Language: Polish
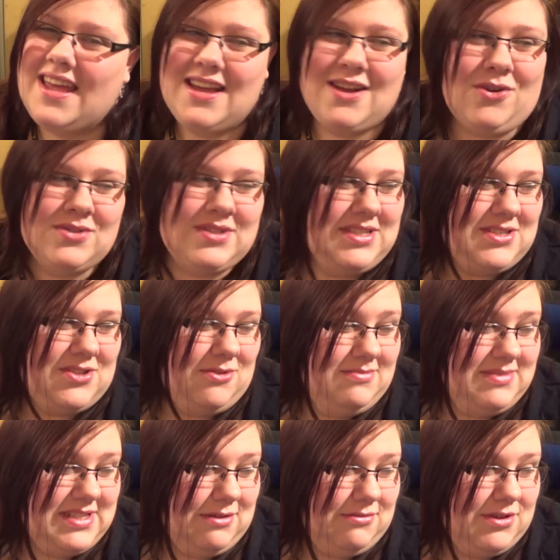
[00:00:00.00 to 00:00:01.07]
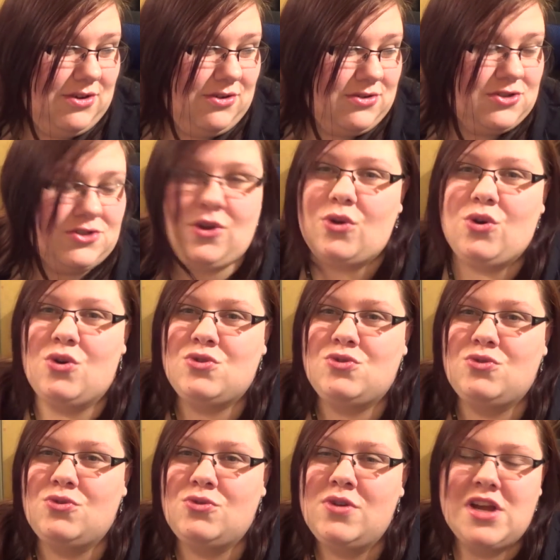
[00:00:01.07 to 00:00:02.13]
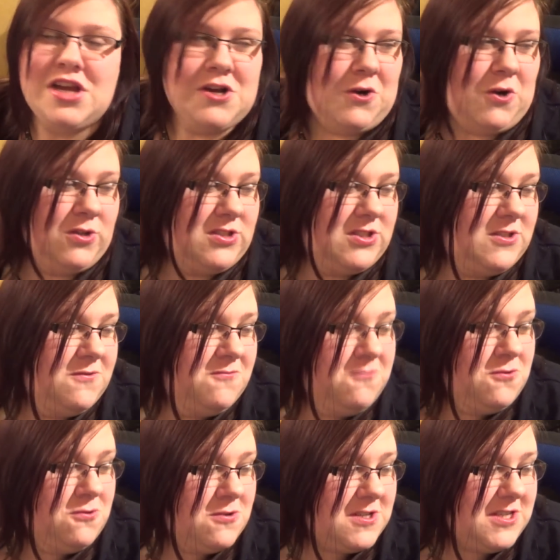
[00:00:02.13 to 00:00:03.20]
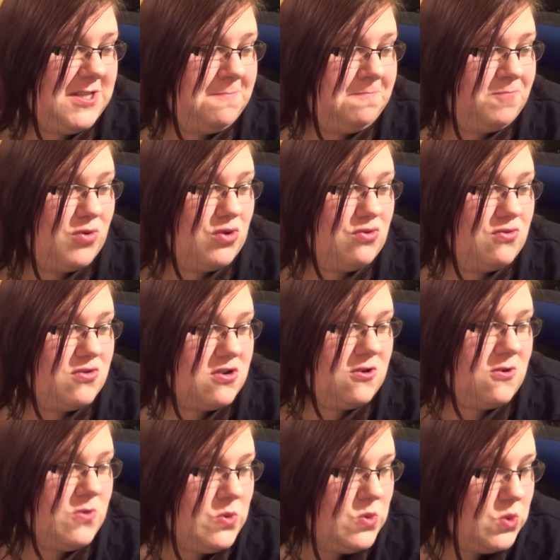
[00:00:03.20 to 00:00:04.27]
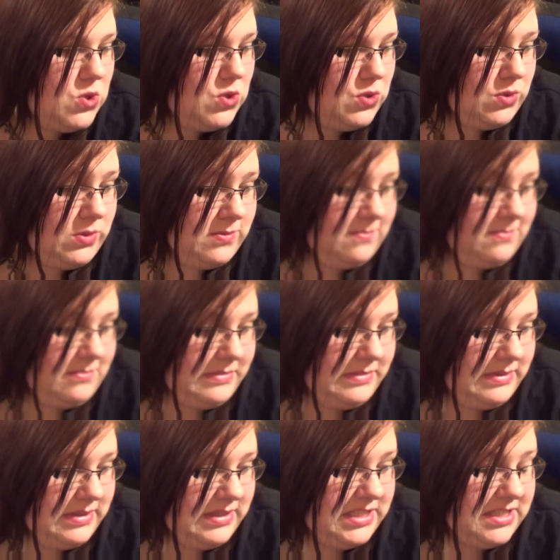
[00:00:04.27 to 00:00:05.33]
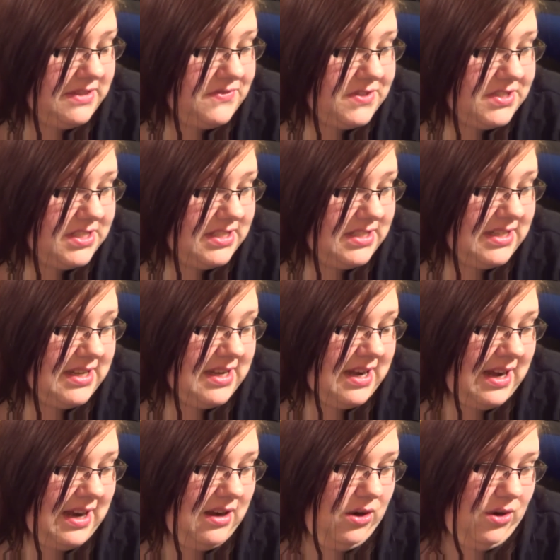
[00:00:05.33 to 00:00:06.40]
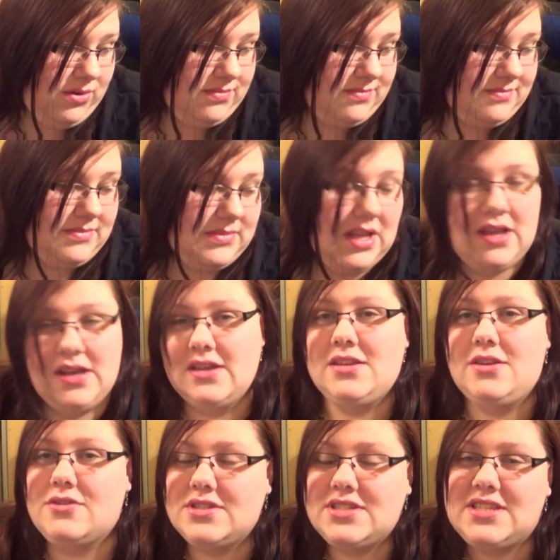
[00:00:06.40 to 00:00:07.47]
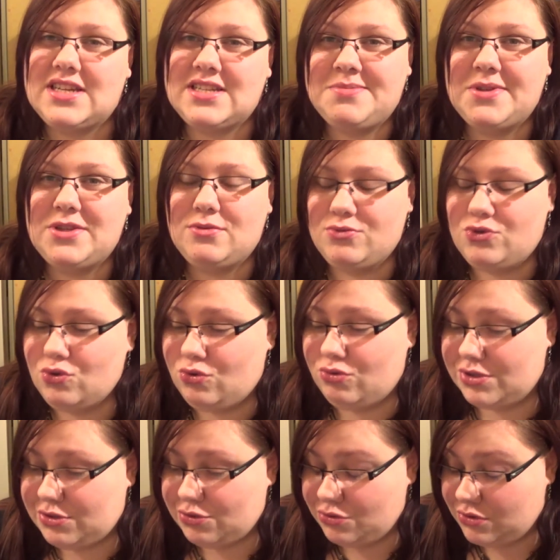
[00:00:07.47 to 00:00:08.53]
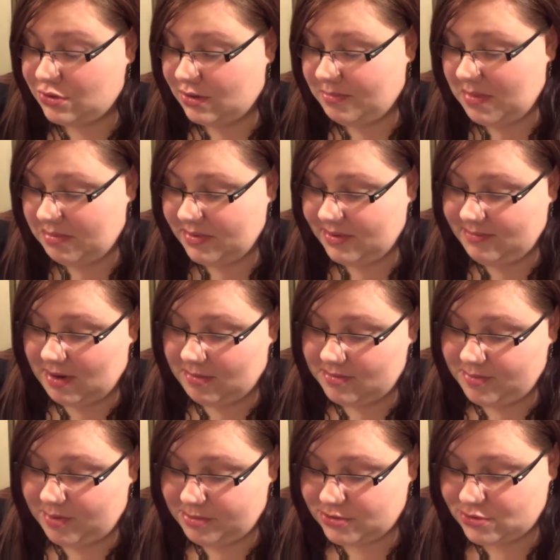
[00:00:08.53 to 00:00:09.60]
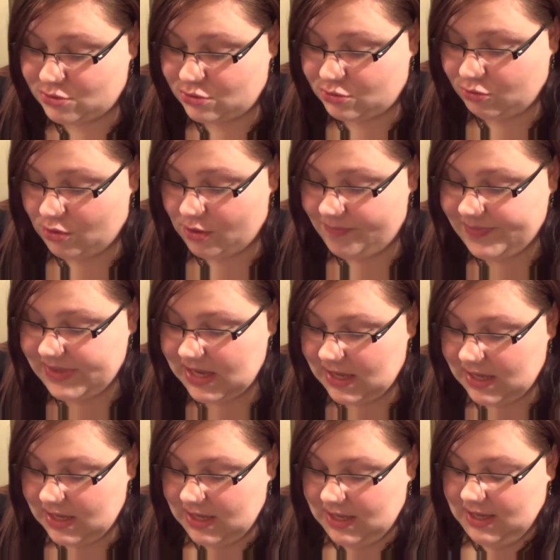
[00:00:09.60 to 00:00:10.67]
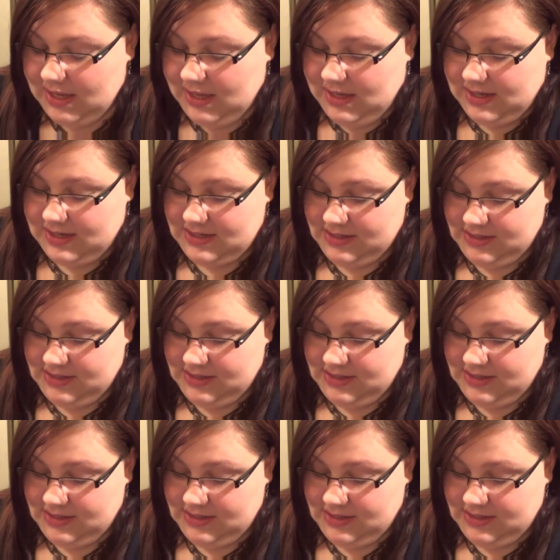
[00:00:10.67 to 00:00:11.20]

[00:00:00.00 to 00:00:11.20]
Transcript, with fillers: Koty są cały rok, co roku. Od dwóch i pół roku. Dziewczyny, halo. Nie, one no się teraz będą tukły, trudno. Mamy, mamy po prostu tło. Yy...